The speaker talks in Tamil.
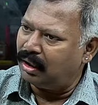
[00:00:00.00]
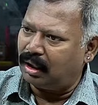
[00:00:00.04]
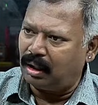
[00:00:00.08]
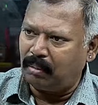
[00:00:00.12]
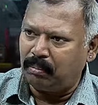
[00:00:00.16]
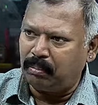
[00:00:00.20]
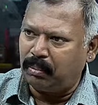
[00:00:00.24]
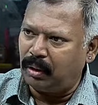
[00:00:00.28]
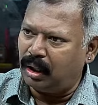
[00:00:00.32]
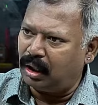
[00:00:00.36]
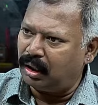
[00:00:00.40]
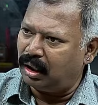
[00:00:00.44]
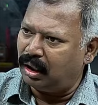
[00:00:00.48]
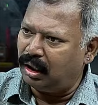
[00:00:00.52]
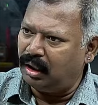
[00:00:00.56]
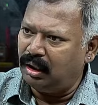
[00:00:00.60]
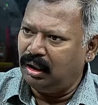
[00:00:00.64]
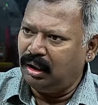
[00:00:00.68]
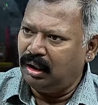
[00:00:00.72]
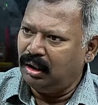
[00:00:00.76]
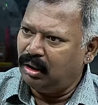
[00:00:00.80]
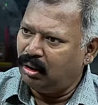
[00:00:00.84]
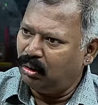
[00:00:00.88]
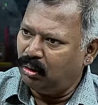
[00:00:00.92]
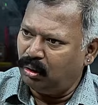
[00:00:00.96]
அது தப்பான
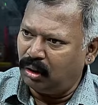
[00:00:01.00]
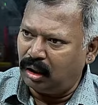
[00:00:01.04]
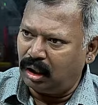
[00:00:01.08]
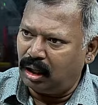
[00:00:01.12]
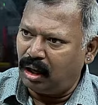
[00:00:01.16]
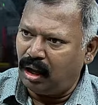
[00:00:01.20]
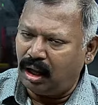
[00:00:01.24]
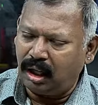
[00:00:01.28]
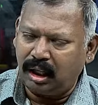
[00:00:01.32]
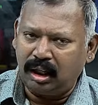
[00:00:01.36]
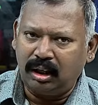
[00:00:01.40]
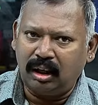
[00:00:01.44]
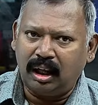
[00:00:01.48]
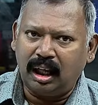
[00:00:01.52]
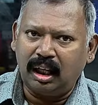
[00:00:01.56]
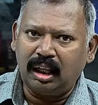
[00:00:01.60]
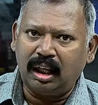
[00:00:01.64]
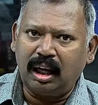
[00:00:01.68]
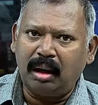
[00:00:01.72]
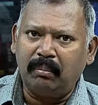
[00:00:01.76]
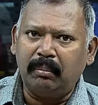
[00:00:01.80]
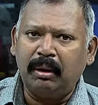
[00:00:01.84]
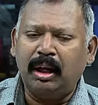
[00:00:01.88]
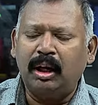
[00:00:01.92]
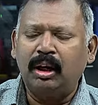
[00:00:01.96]
ஒரு காரியம் அது
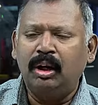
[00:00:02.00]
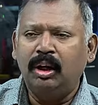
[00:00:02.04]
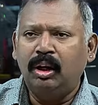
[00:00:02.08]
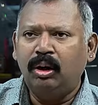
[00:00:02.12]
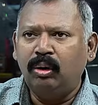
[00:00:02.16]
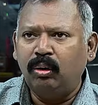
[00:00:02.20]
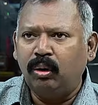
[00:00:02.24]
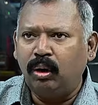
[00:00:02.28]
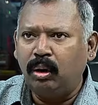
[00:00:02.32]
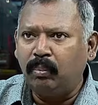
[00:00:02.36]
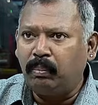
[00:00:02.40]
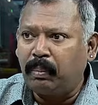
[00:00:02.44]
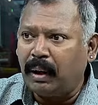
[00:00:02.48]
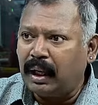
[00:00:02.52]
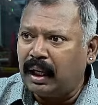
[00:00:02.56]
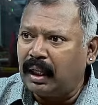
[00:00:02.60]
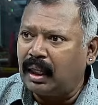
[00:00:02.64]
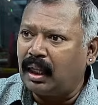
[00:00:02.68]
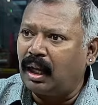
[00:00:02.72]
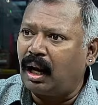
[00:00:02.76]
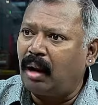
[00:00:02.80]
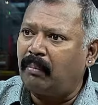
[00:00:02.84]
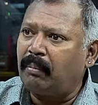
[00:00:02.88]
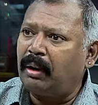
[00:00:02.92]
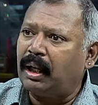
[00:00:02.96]
இல்லாமல் ஒரு
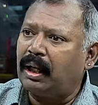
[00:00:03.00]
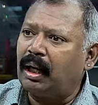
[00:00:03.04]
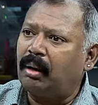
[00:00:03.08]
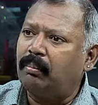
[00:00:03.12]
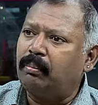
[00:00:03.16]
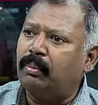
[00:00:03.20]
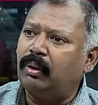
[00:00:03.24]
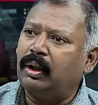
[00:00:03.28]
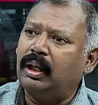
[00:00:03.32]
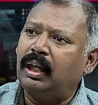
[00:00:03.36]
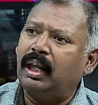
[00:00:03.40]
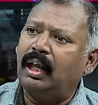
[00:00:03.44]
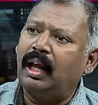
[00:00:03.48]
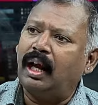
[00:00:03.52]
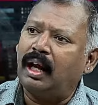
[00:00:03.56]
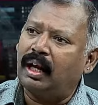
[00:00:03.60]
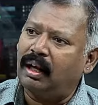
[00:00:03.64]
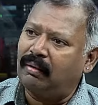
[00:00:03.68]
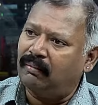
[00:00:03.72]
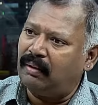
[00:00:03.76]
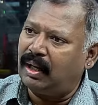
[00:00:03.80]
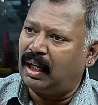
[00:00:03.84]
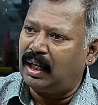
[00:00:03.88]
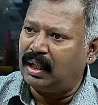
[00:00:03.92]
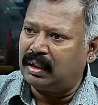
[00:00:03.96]
படிக்கிற மாதிரியாக போய்
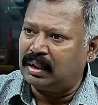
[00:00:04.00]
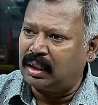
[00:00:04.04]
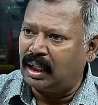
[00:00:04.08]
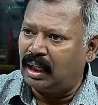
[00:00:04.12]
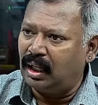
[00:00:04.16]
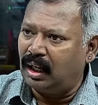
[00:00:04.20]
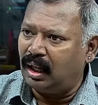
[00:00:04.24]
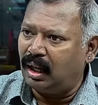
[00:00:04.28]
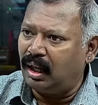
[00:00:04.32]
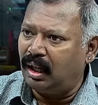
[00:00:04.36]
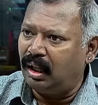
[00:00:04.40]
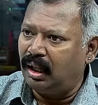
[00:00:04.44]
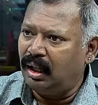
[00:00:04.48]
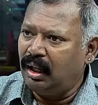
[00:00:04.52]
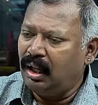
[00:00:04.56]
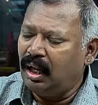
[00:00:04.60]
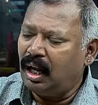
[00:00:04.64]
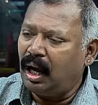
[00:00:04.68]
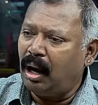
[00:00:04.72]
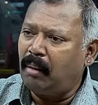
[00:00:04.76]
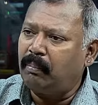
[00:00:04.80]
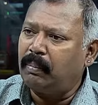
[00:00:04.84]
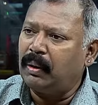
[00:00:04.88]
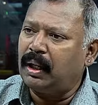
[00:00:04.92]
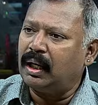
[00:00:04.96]
அங்கே வேலை செய்யலாம்
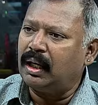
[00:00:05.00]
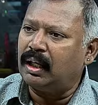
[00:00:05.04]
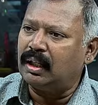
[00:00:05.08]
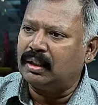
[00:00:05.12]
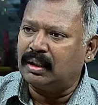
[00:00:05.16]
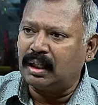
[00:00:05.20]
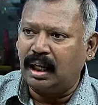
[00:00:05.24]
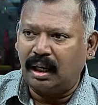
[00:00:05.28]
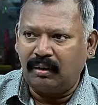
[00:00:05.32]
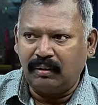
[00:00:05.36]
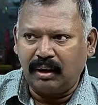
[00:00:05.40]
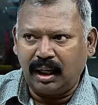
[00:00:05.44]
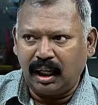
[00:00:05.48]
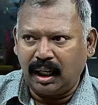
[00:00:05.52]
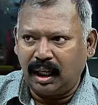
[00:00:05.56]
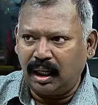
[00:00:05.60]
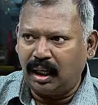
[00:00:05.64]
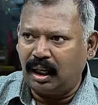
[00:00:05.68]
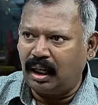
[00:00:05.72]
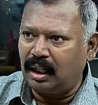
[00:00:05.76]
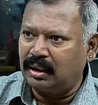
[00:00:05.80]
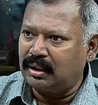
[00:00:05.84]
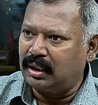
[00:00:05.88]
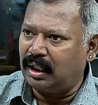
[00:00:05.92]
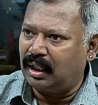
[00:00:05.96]
அப்படின்ற சில
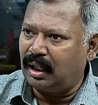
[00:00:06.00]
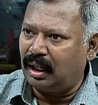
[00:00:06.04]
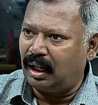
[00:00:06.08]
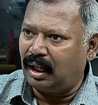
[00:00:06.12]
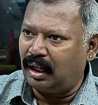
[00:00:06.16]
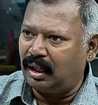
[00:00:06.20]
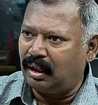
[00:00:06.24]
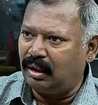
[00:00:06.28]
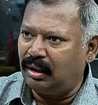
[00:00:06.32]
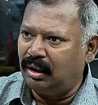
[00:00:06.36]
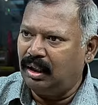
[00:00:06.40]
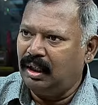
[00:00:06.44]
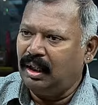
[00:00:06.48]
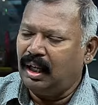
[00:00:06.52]
வழிகள்லாம் செய்கிறாங்க